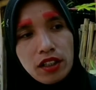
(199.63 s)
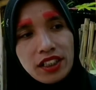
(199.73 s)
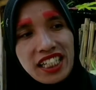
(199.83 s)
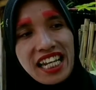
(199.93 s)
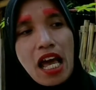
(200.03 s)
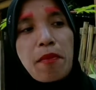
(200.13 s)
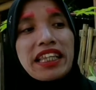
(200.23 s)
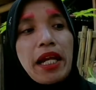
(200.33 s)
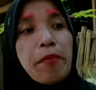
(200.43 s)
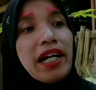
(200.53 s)
Saya
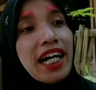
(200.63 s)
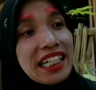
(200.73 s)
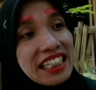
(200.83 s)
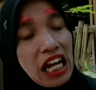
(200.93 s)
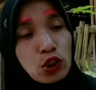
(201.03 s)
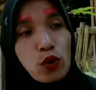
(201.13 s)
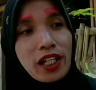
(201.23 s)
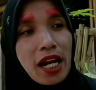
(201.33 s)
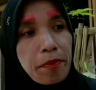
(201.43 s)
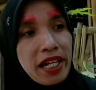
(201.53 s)
nyelamatin be ensiat
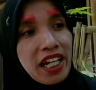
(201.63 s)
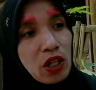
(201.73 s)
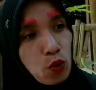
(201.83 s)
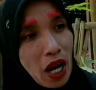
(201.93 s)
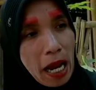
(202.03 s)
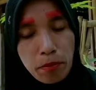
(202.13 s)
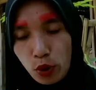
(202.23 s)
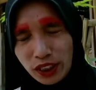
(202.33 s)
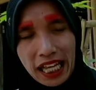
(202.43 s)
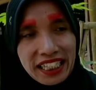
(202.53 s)
sonat bila ruah
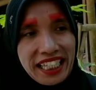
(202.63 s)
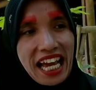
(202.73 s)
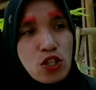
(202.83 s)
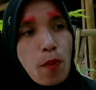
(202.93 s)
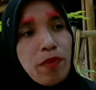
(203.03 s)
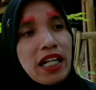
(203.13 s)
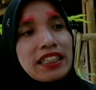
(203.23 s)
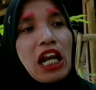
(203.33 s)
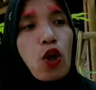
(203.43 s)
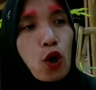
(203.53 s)
bu saat dia
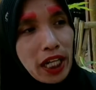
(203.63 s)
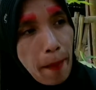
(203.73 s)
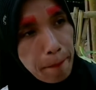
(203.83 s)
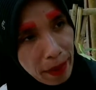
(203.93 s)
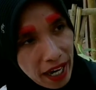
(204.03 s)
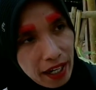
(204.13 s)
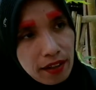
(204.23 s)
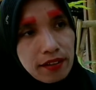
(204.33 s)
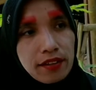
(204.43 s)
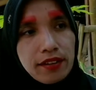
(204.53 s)
nyumpeng telur kak emak.
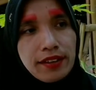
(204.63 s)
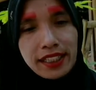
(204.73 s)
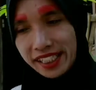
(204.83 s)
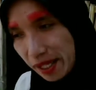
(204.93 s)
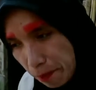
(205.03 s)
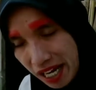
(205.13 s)
Sati